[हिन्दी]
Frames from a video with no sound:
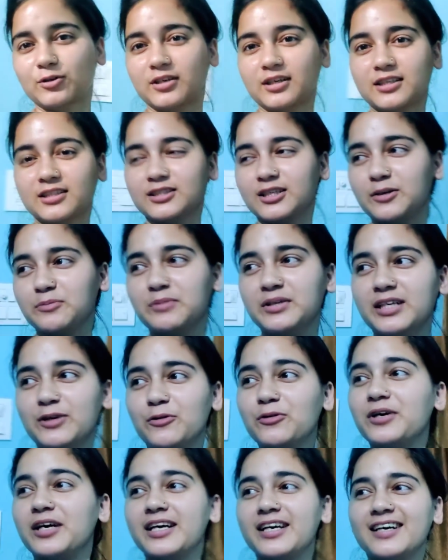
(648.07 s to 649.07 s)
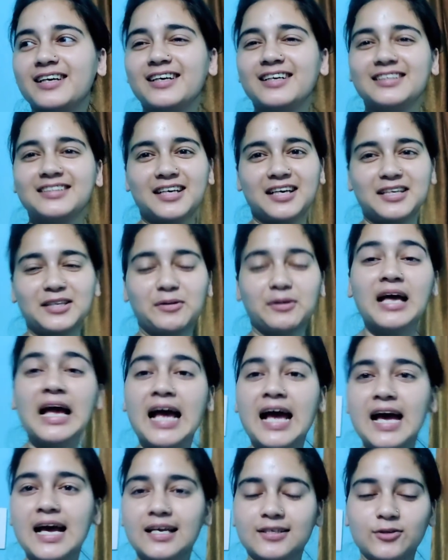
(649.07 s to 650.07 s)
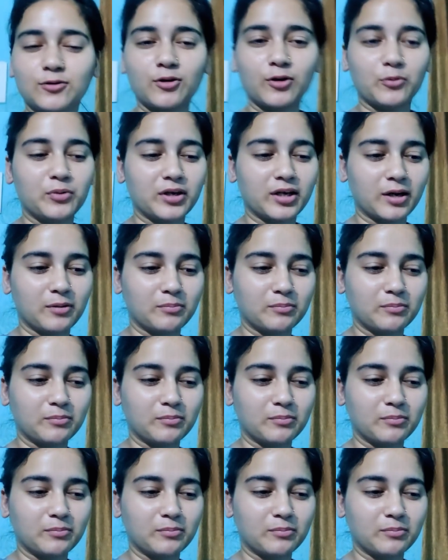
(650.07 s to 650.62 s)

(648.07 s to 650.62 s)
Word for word: थोड़ा शर्मीली हो गई है घर से आने के बाद सो so, अभी